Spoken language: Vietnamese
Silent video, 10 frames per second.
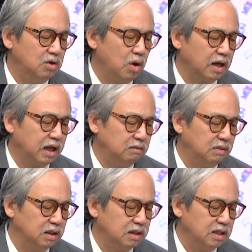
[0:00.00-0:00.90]
hoàn cảnh
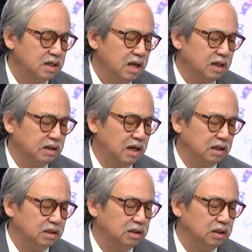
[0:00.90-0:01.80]
mình là thắng đây là
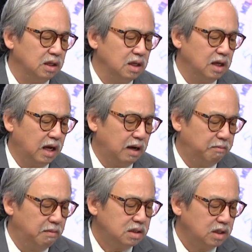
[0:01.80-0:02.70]
người à,
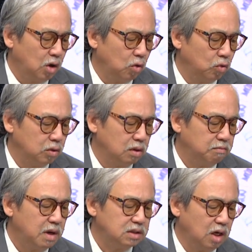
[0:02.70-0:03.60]
bắt đầu
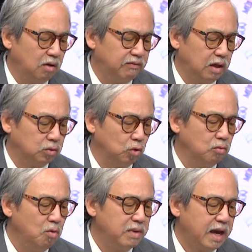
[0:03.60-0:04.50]
bắt đầu vào tuổi
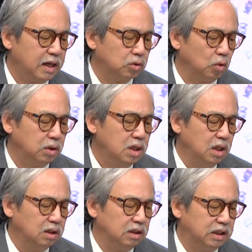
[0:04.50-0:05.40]
42 tuổi
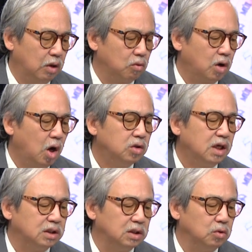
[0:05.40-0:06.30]
thì giàu có
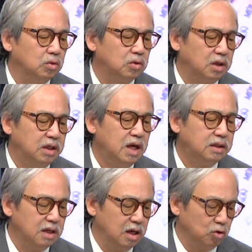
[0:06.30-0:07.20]
thành tựu cho đến
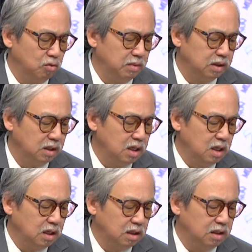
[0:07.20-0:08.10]
hết đời của mình
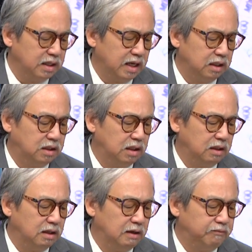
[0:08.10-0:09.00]
người này
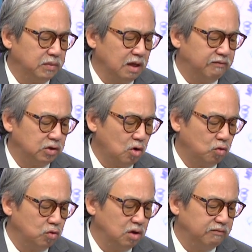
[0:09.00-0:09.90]
thì à, vai trò
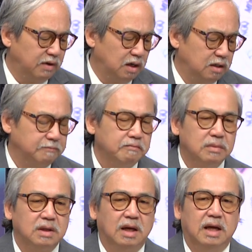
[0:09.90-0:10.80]
của người vợ
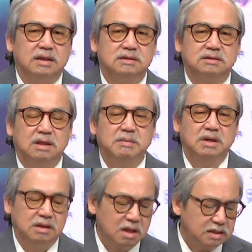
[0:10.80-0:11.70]
à, sẽ
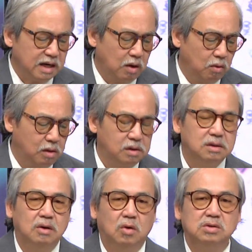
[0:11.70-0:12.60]
bị nhức đầu
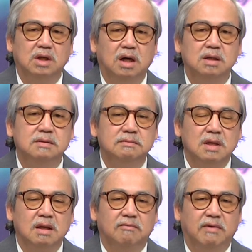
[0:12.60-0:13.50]
khổ sở
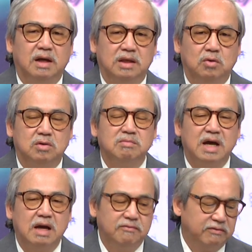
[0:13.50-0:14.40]
và nhiều trong
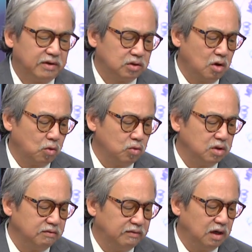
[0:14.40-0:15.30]
gai với vai trò của
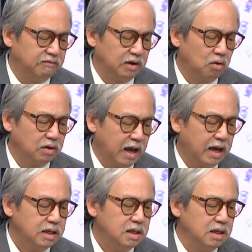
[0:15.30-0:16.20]
người vợ và con
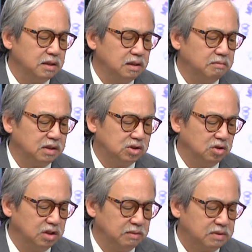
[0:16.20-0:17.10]
cái nhưng mà
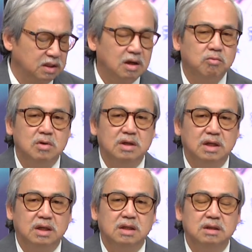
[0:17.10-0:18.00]
sự nghiệp thành công của người
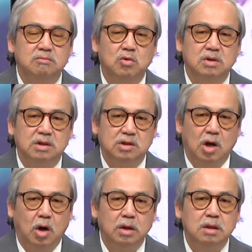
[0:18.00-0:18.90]
này một người
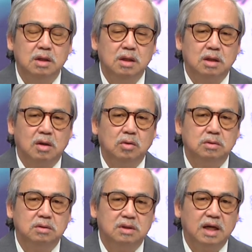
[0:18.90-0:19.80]
giỏi có
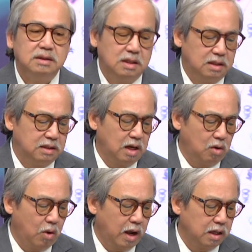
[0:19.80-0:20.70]
tư cách đàng
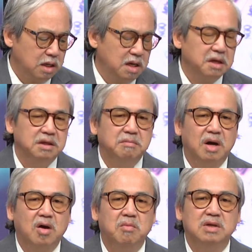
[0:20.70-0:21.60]
hoàng nhưng
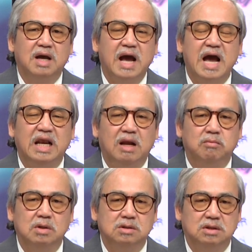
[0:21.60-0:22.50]
mà không bao giờ hài
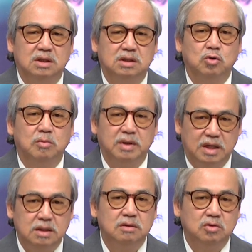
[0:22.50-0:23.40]
lòng được sự thành tựu của mình
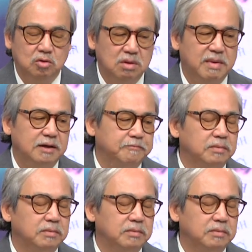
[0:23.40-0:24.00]
hết chúc may mắn